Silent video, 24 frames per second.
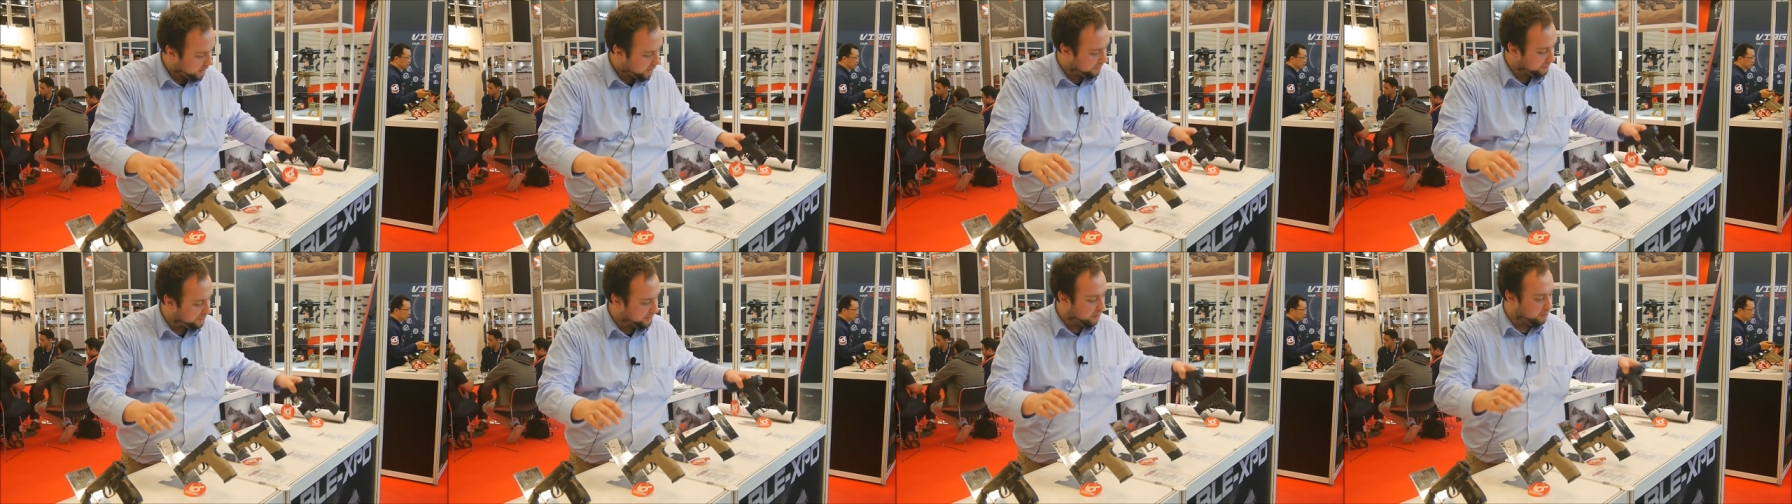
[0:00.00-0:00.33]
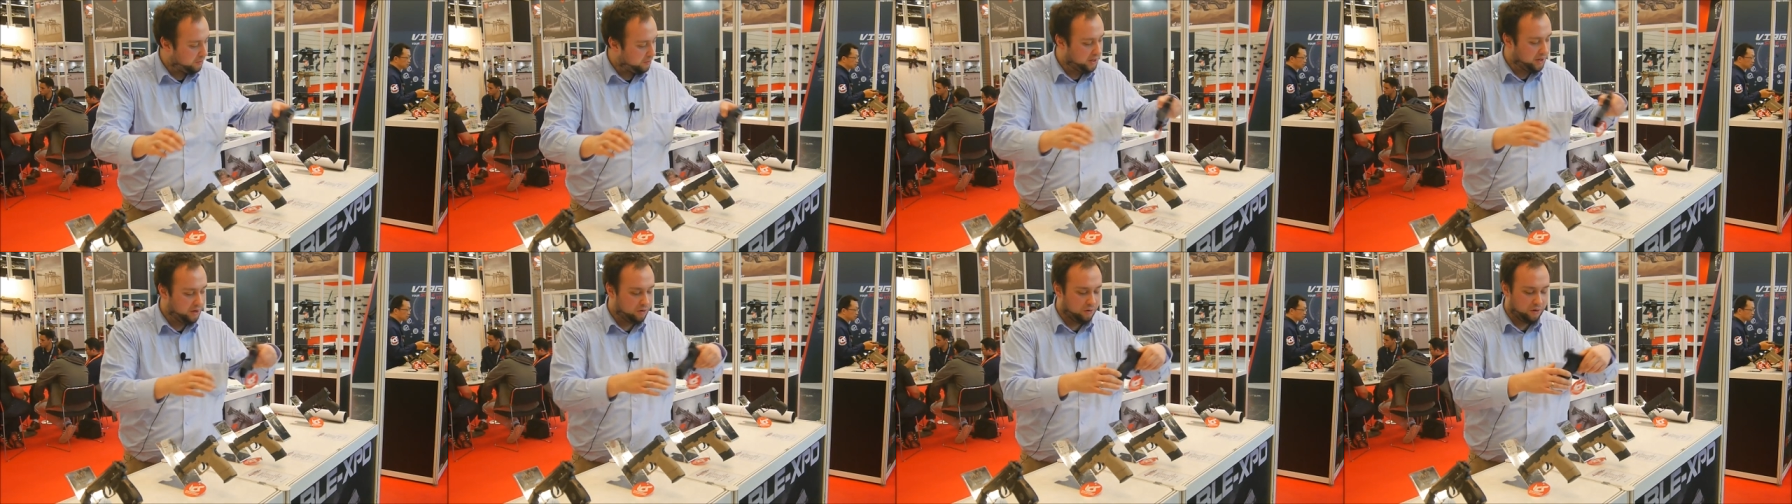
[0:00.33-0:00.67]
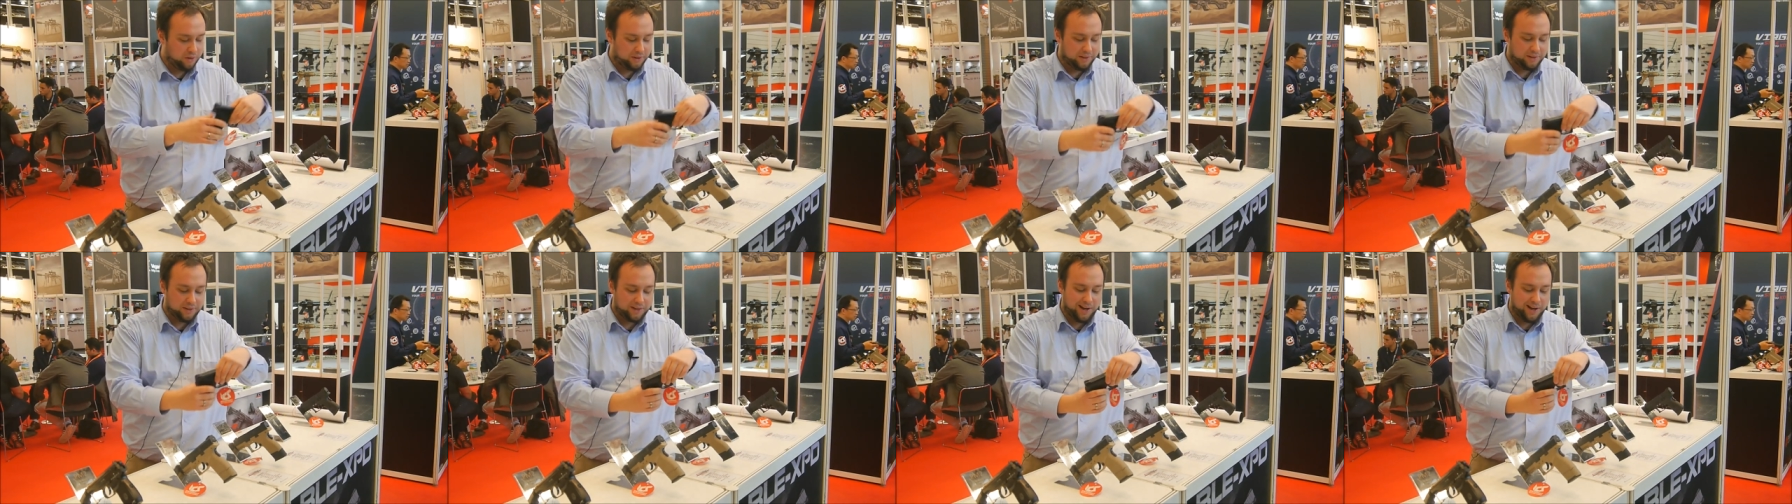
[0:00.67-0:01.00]
gibt es auch hier
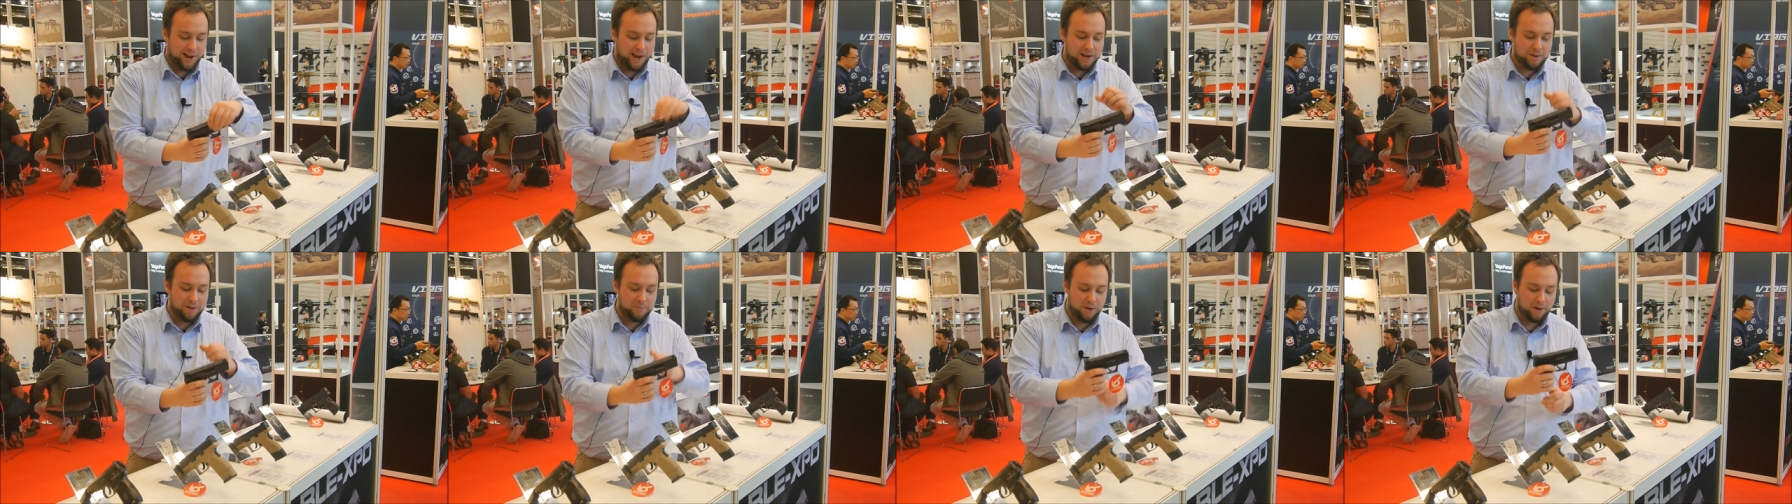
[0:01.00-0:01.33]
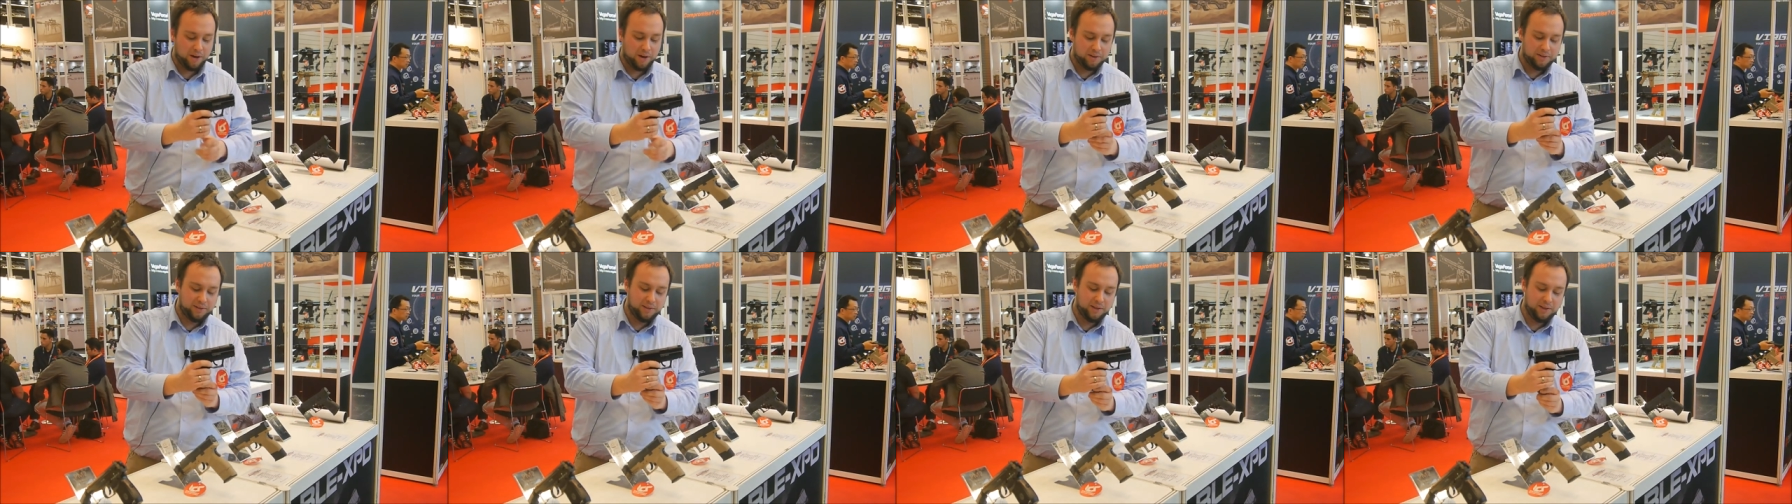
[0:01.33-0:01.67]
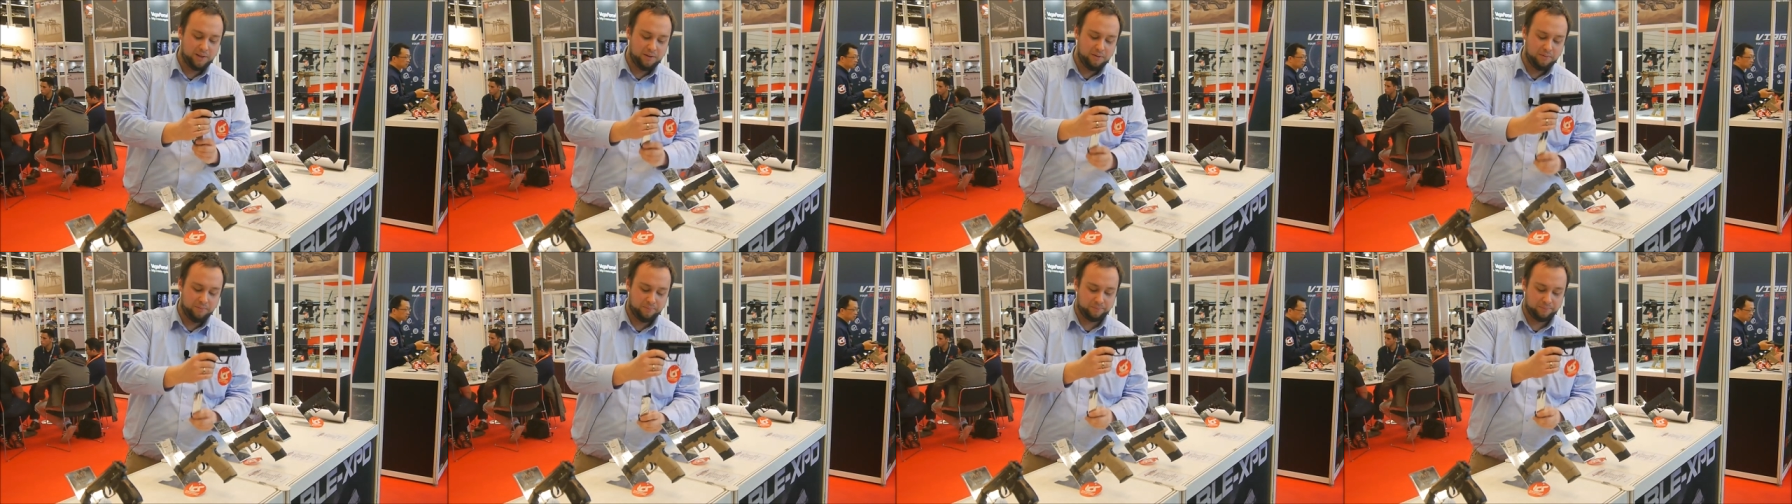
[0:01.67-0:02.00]
noch das kleine
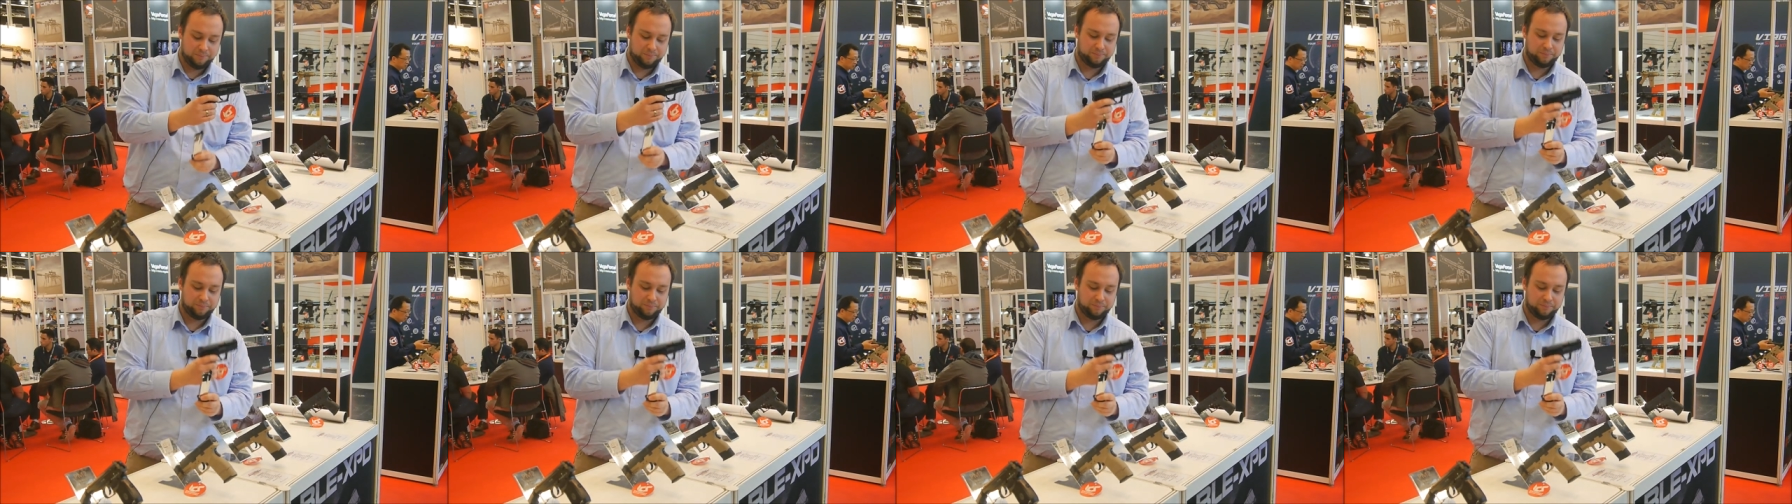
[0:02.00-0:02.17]
Magazin.